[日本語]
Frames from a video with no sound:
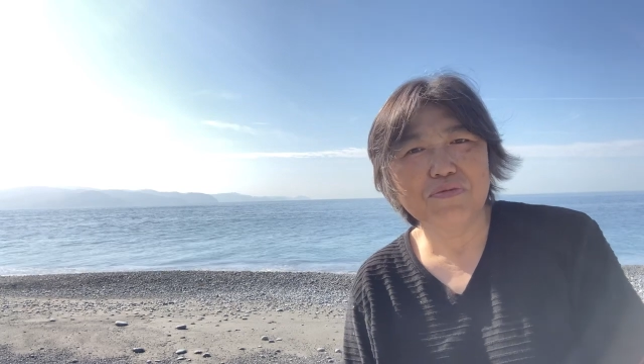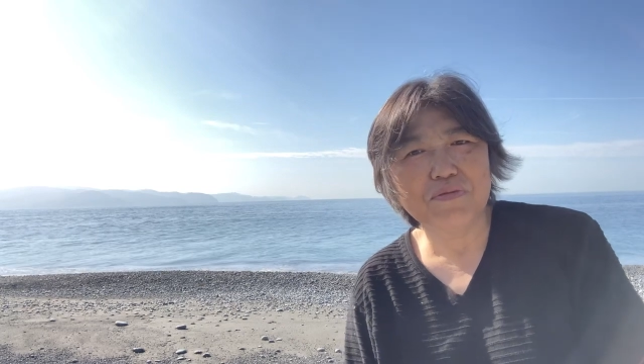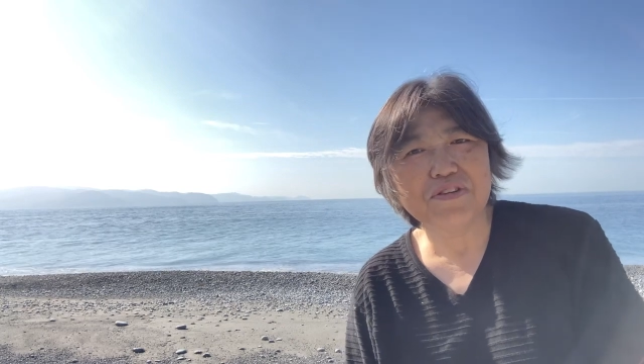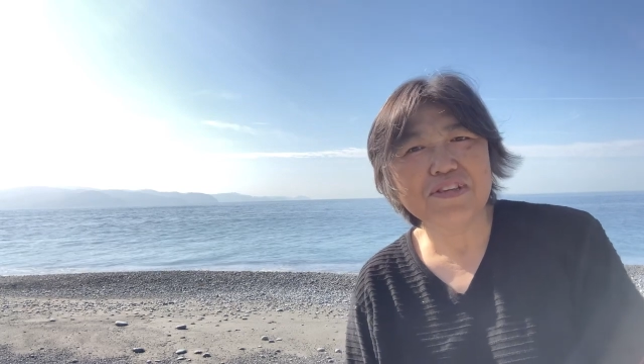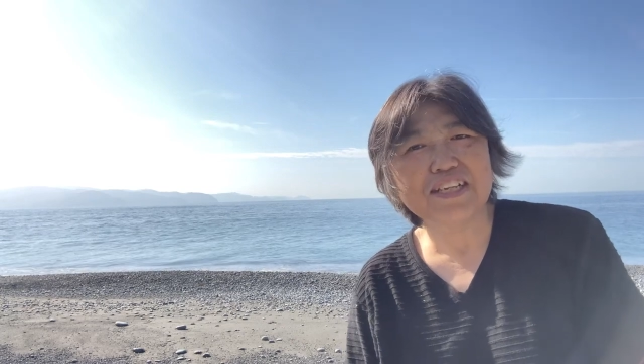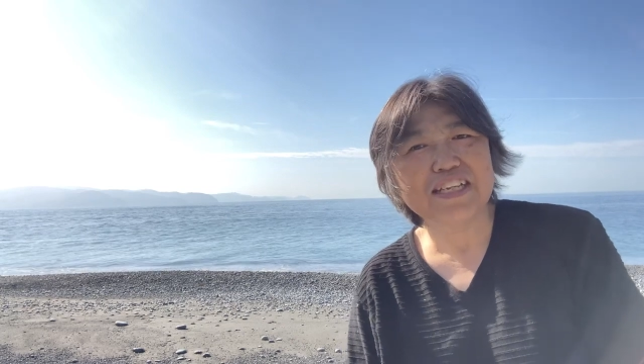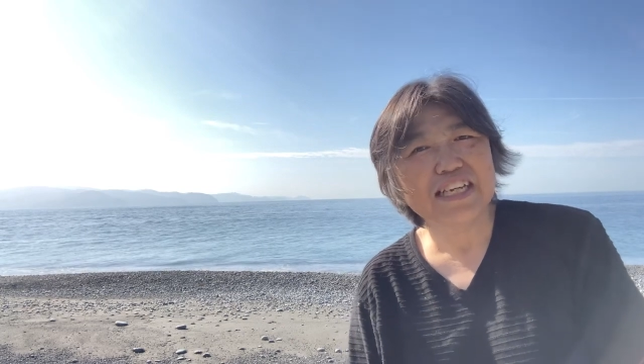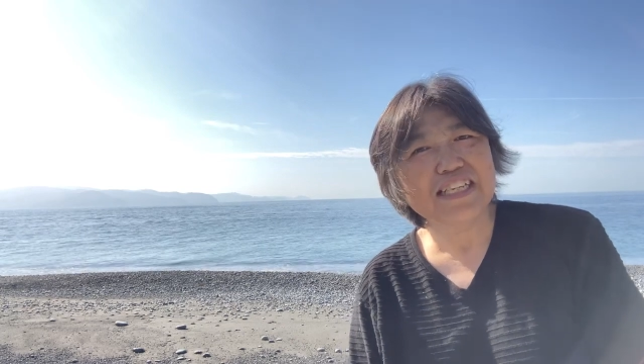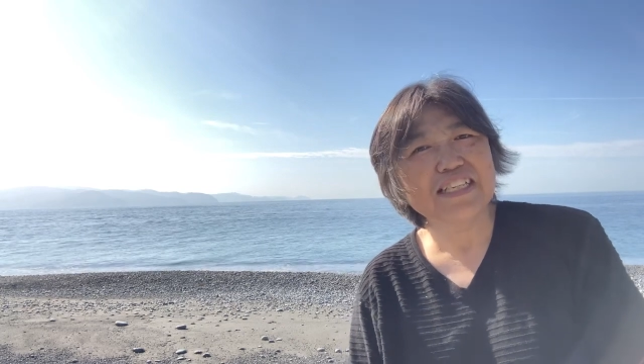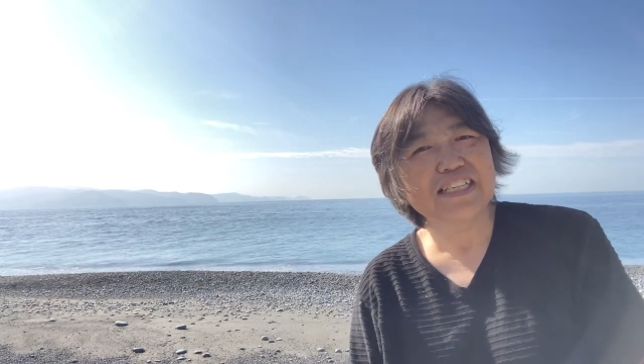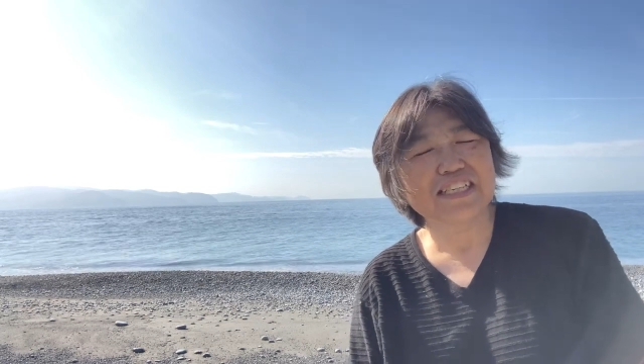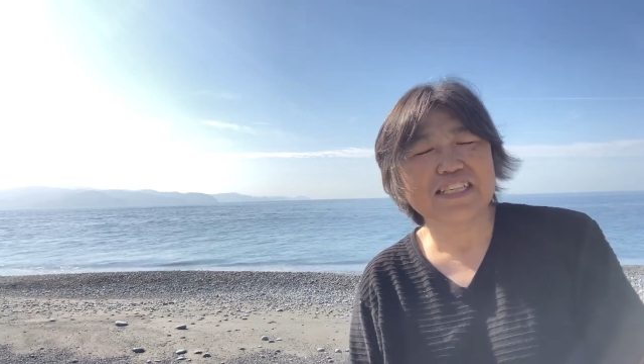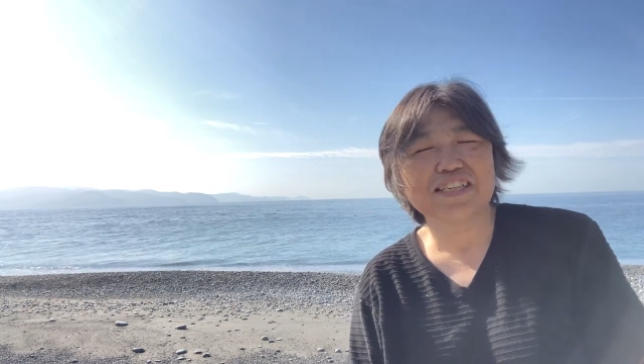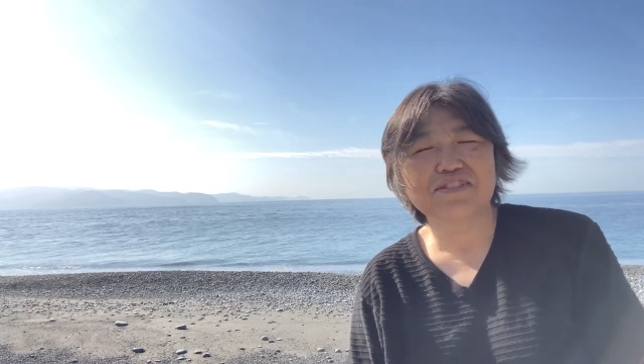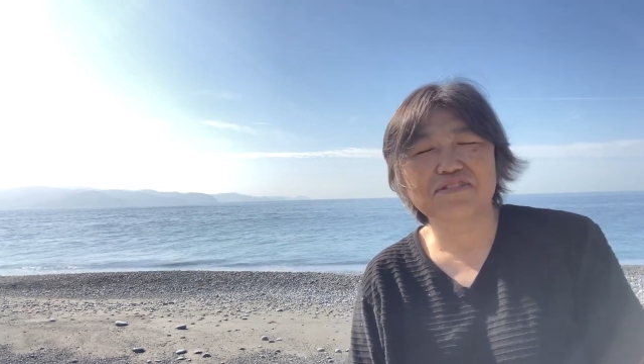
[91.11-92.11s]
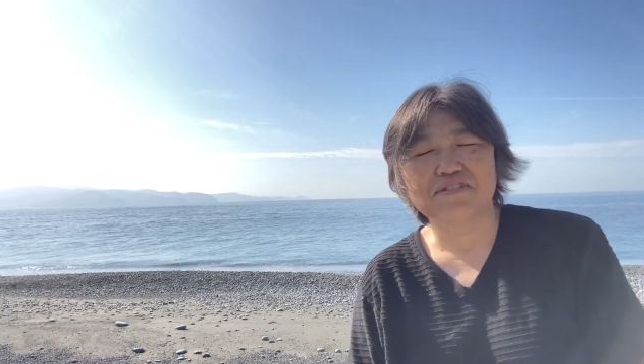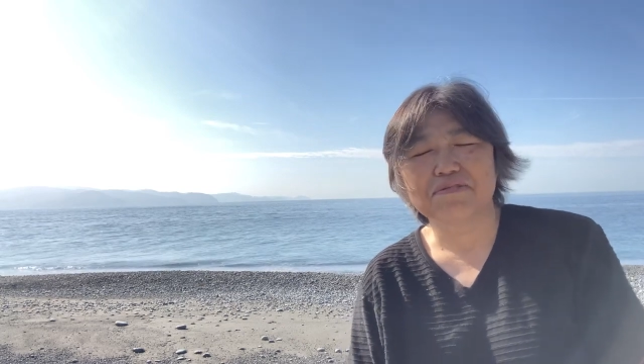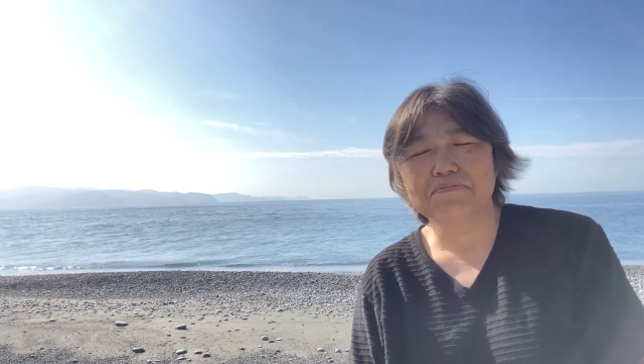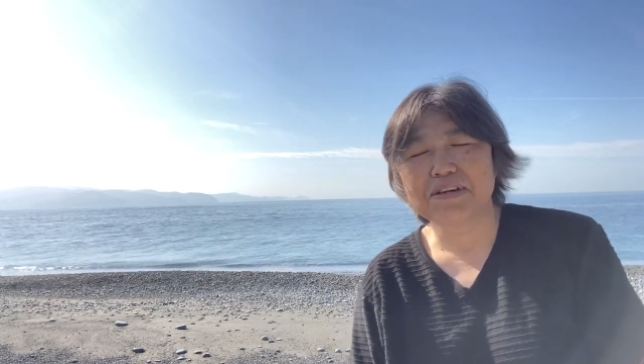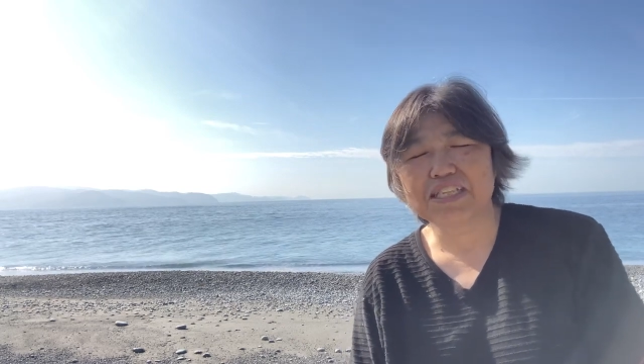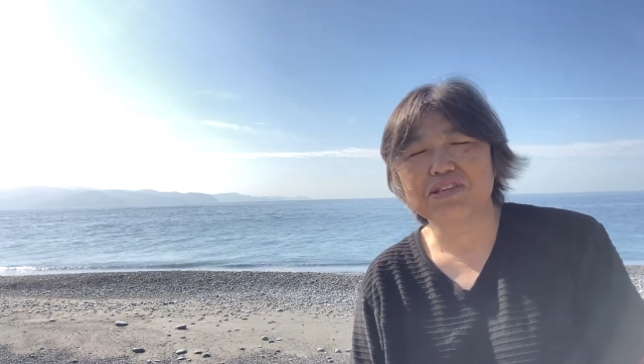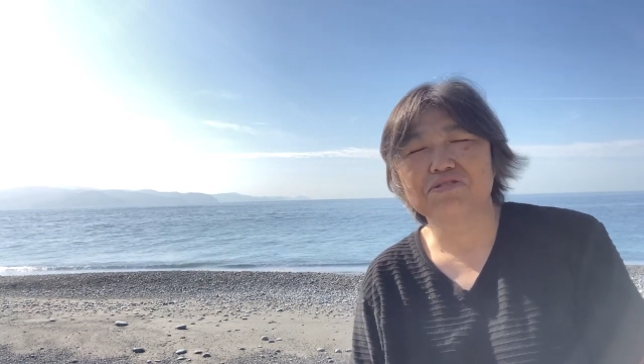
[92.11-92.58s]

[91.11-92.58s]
覚えてないんですけど、まあ、